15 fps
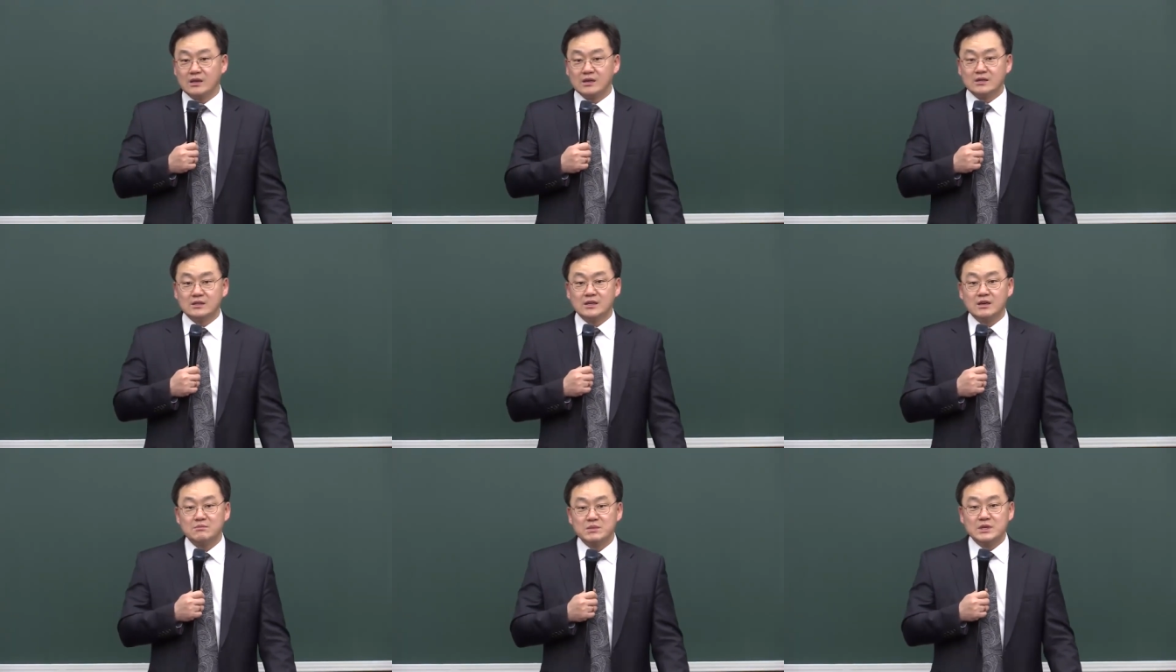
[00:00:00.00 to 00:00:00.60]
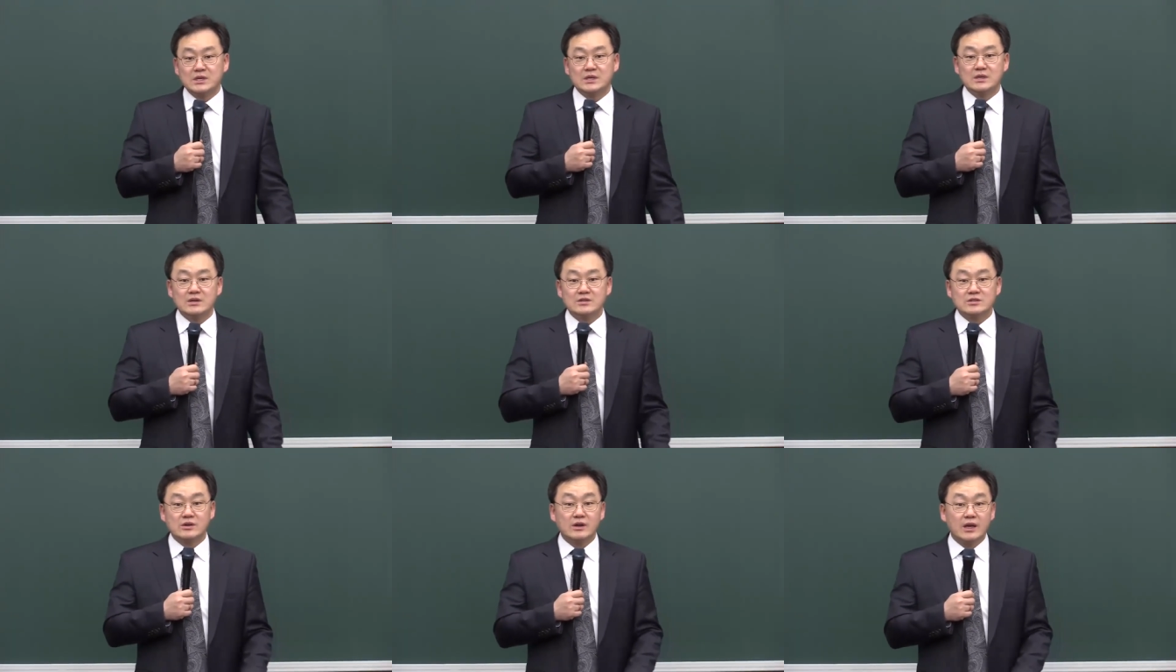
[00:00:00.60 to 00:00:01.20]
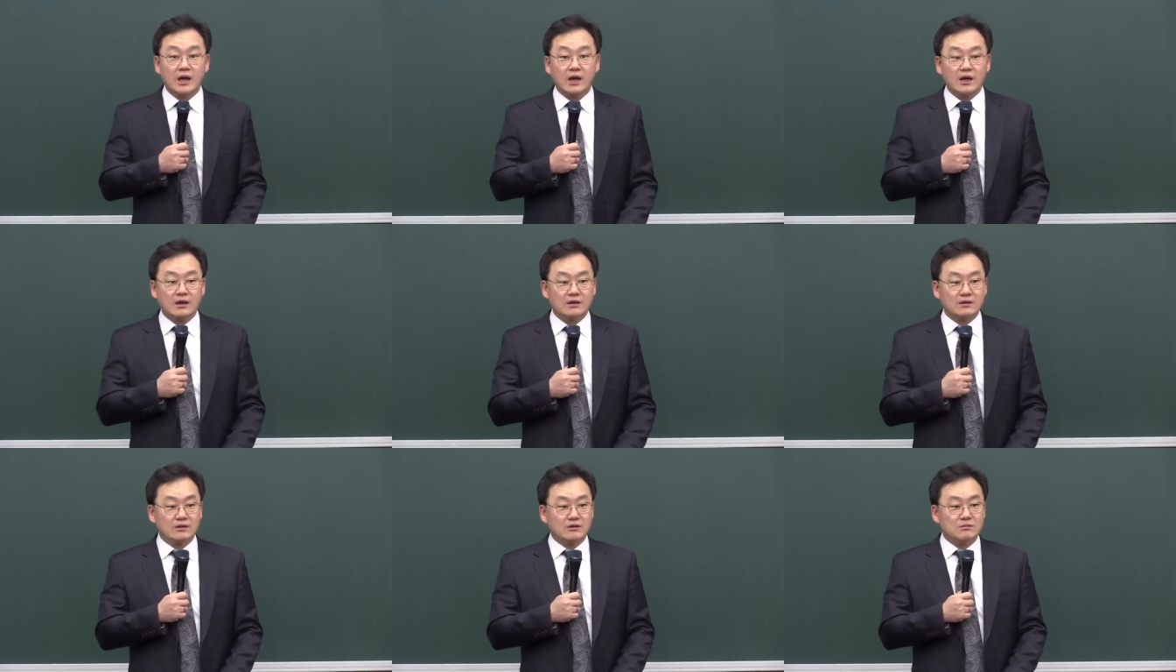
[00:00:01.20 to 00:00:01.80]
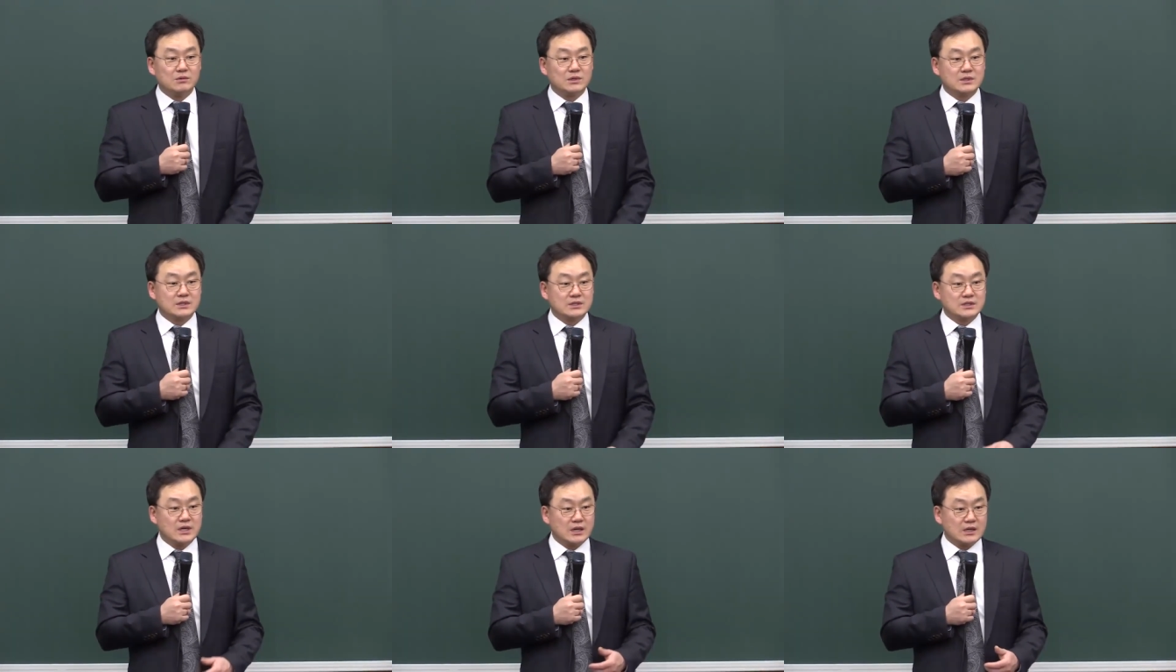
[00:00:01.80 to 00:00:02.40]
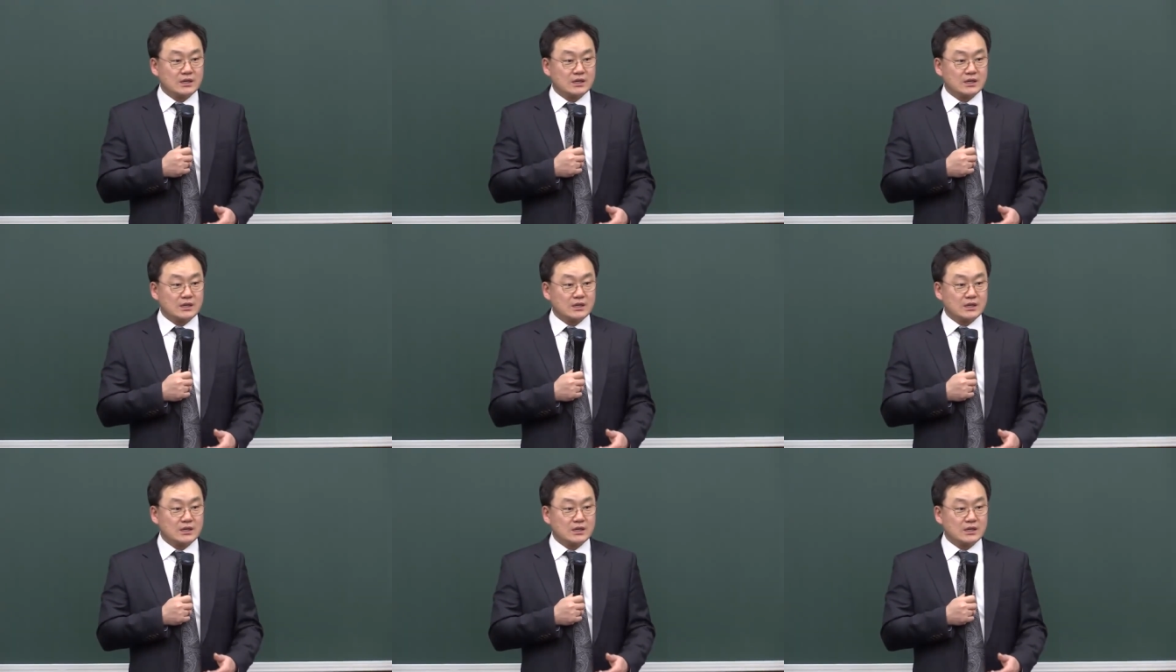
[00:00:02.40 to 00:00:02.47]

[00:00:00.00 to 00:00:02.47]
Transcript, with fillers: 그게 믿겨져야 여러분 그제